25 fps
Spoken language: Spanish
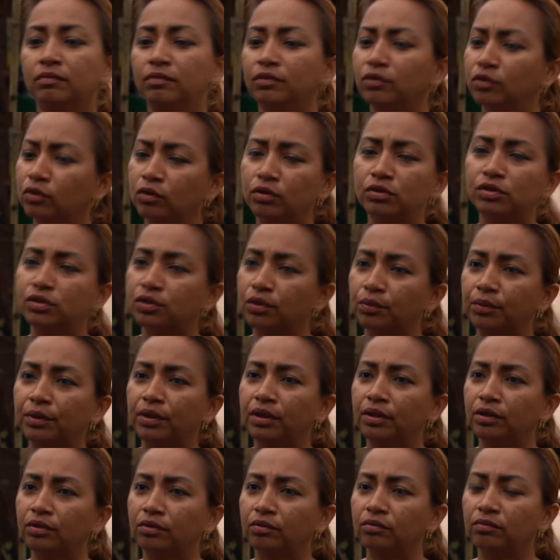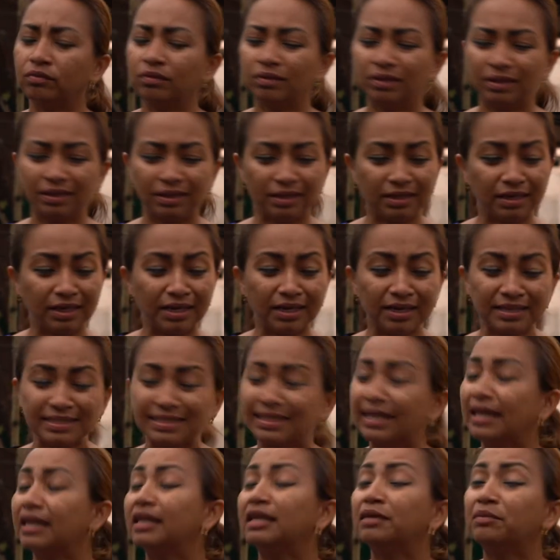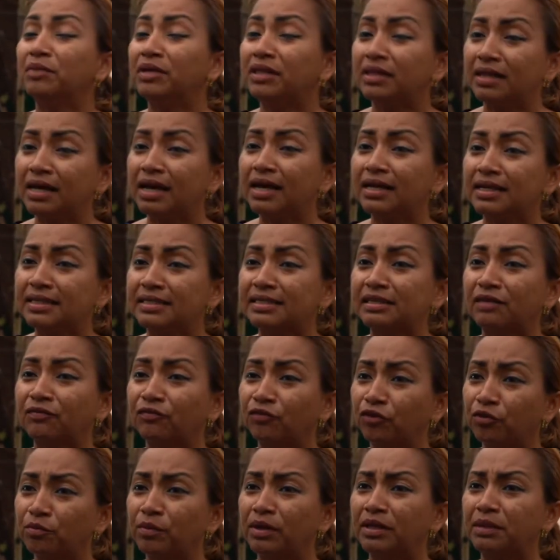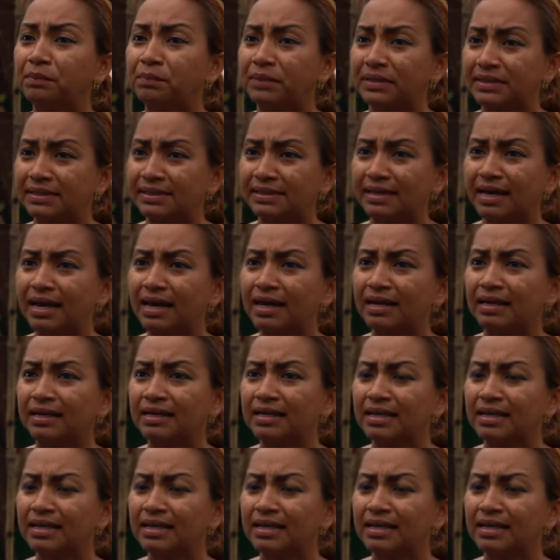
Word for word: No, sobrino. Tienes que eliminar esa forma de pensar,